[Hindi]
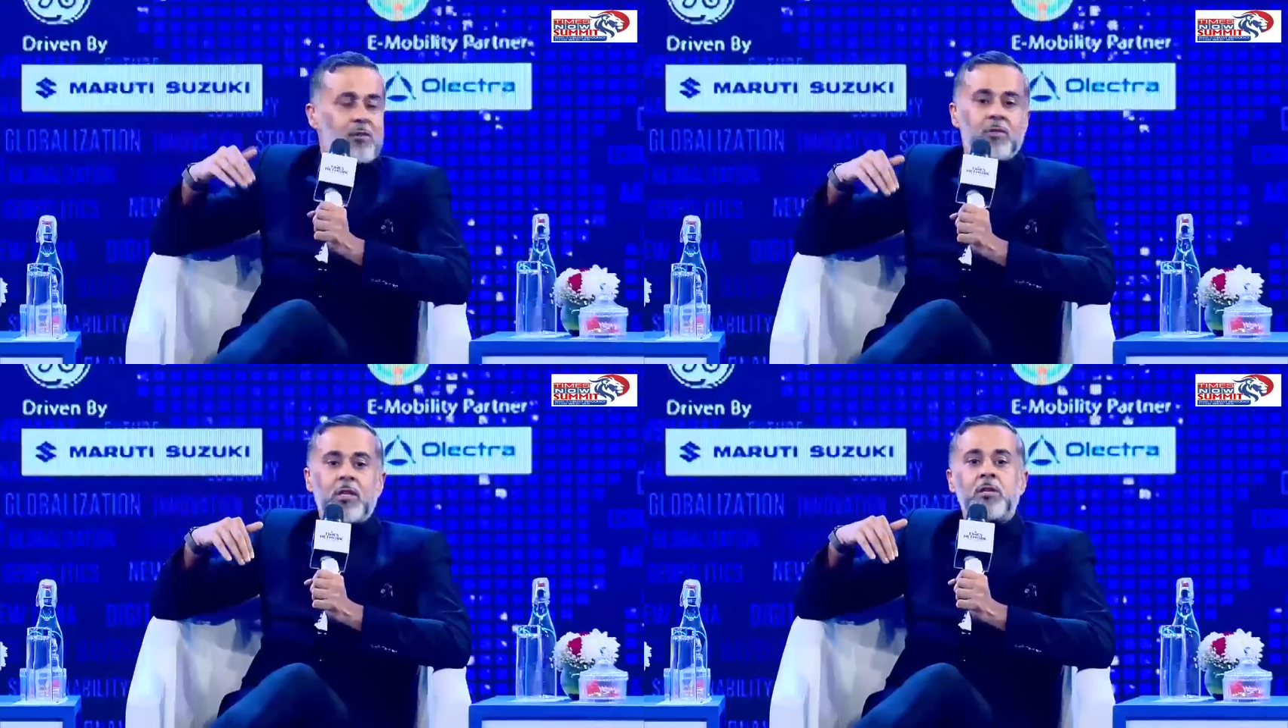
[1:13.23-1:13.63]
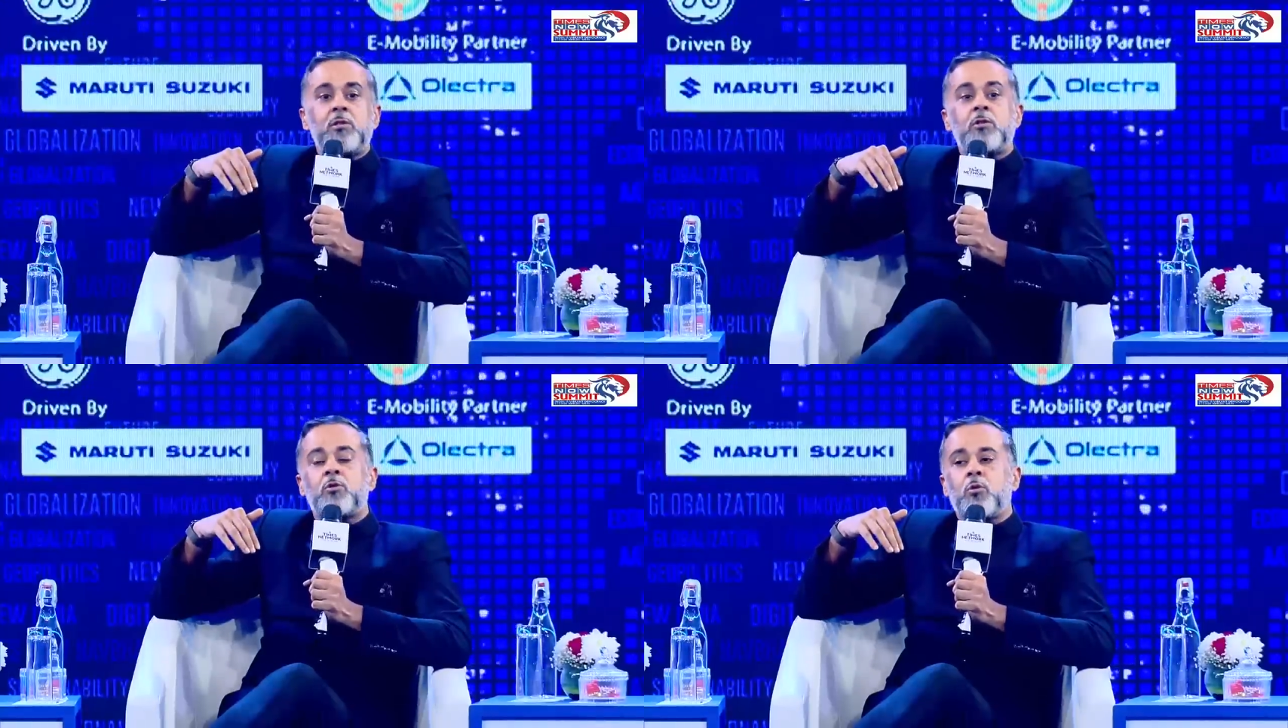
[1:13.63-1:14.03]
विच आर
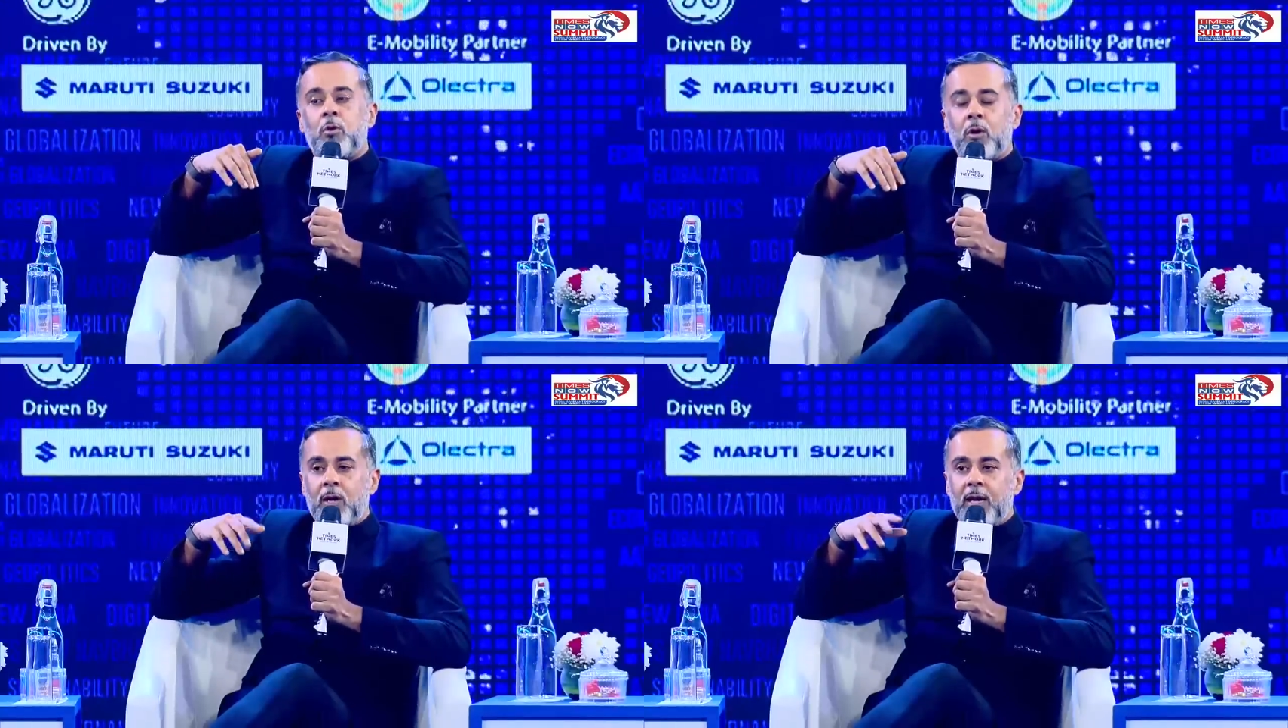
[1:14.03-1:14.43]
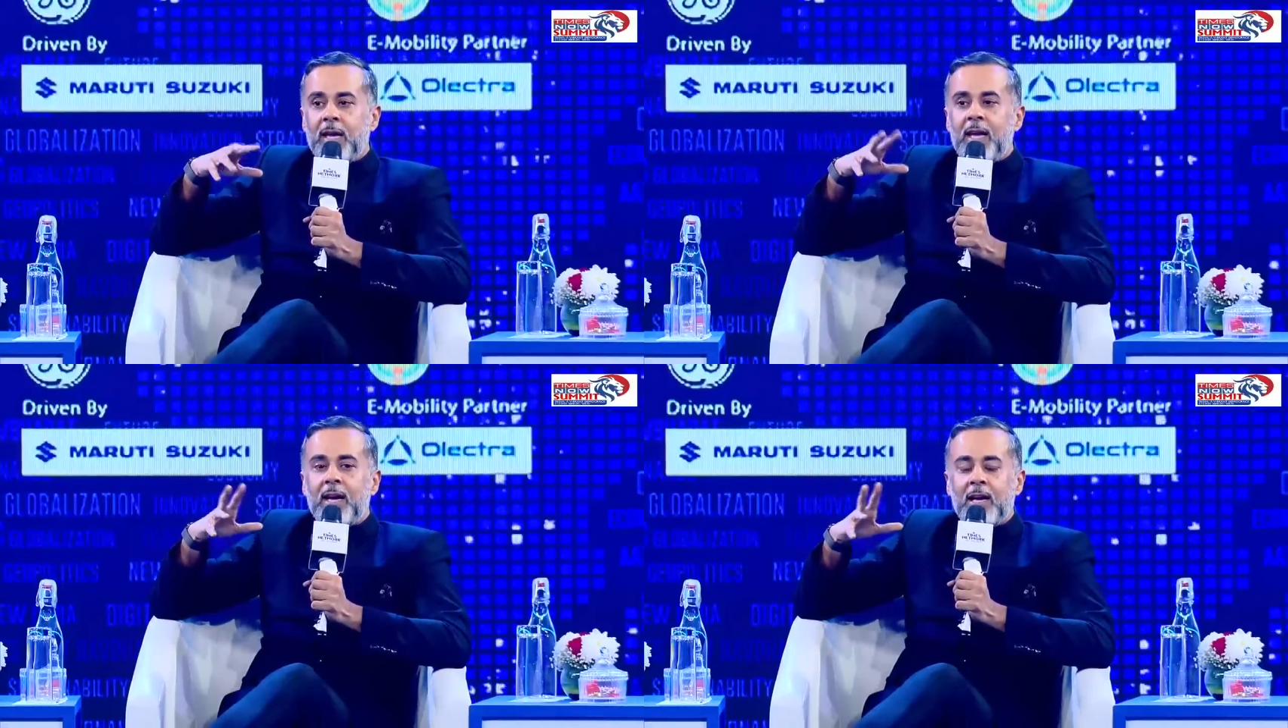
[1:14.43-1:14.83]
सो और
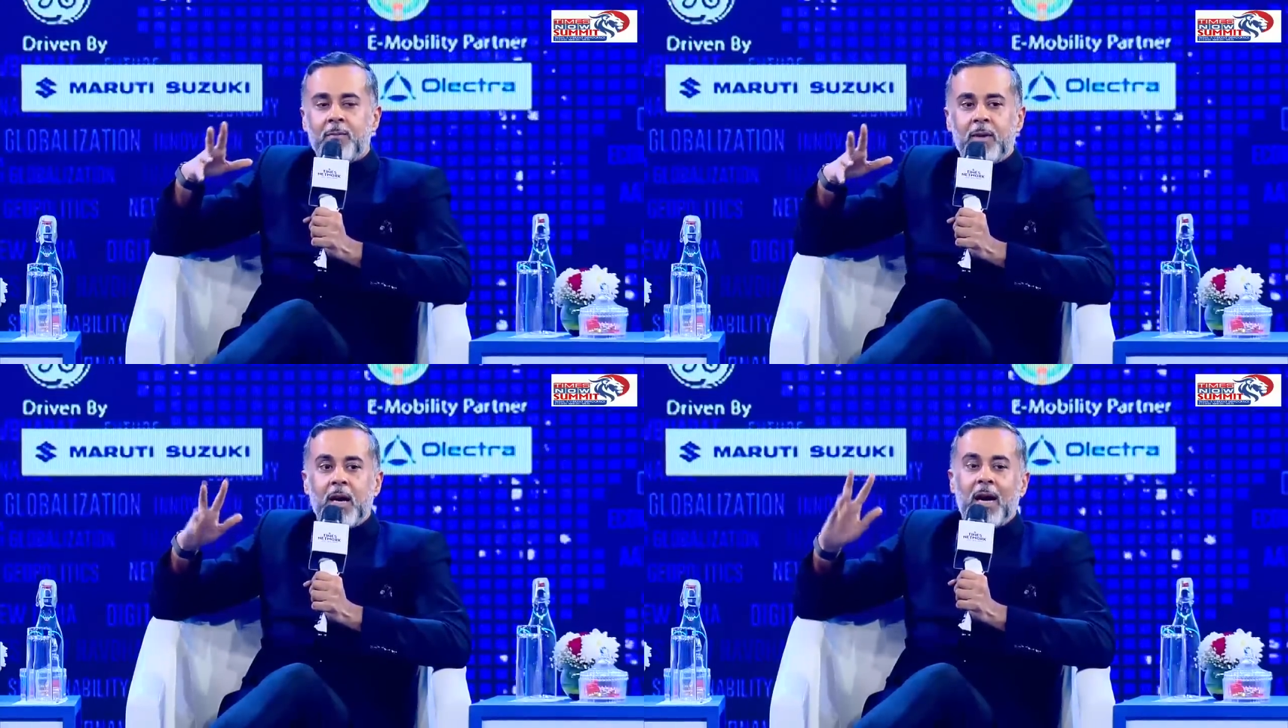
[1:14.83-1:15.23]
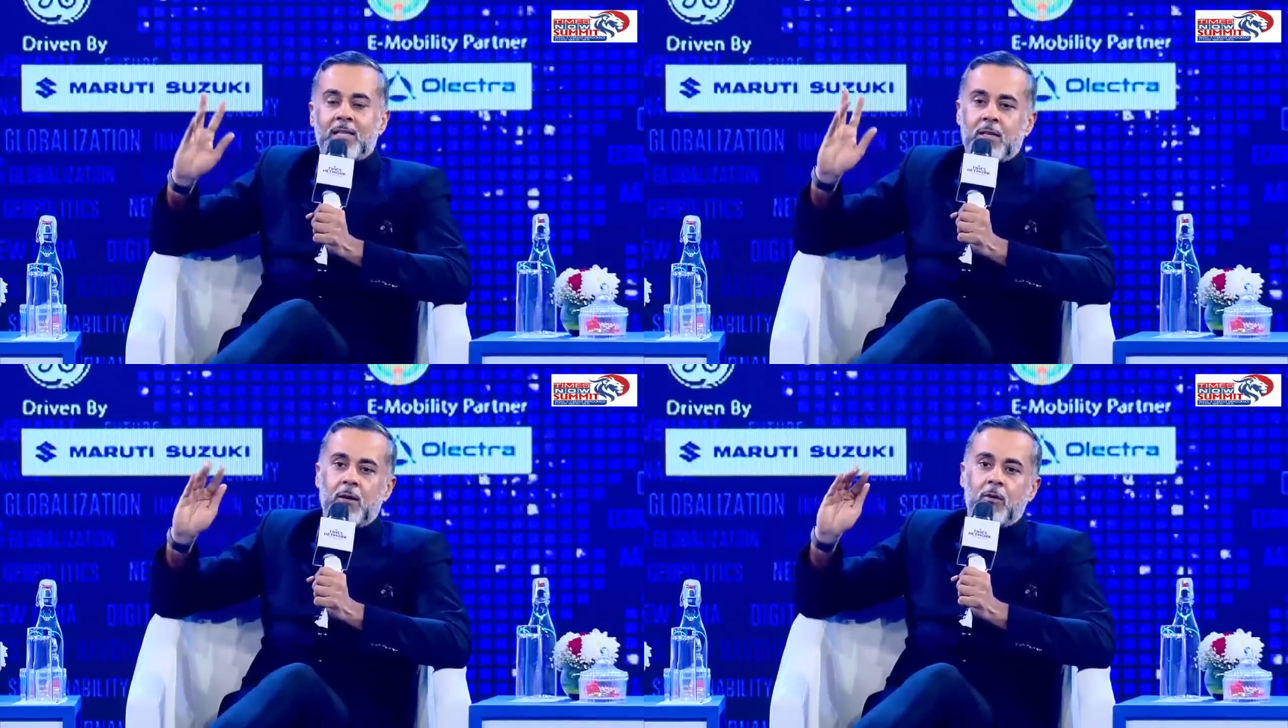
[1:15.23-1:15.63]
एक एंड पे
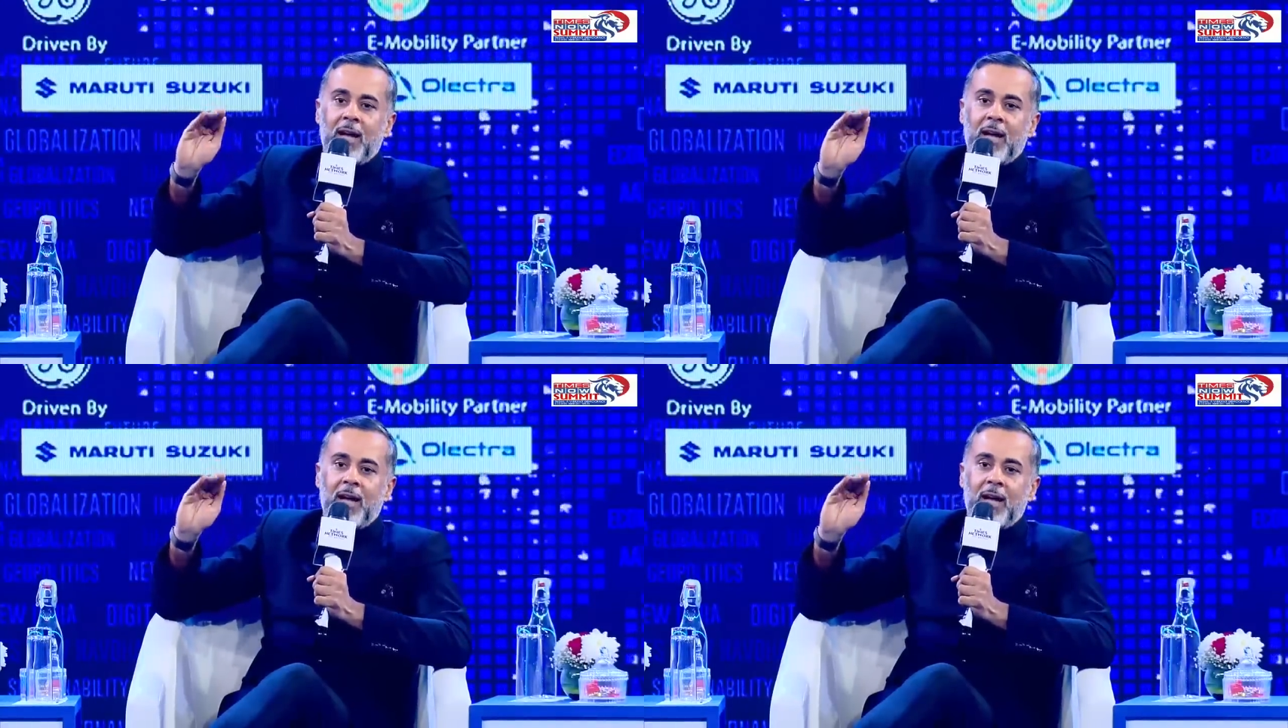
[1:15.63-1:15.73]
आजकल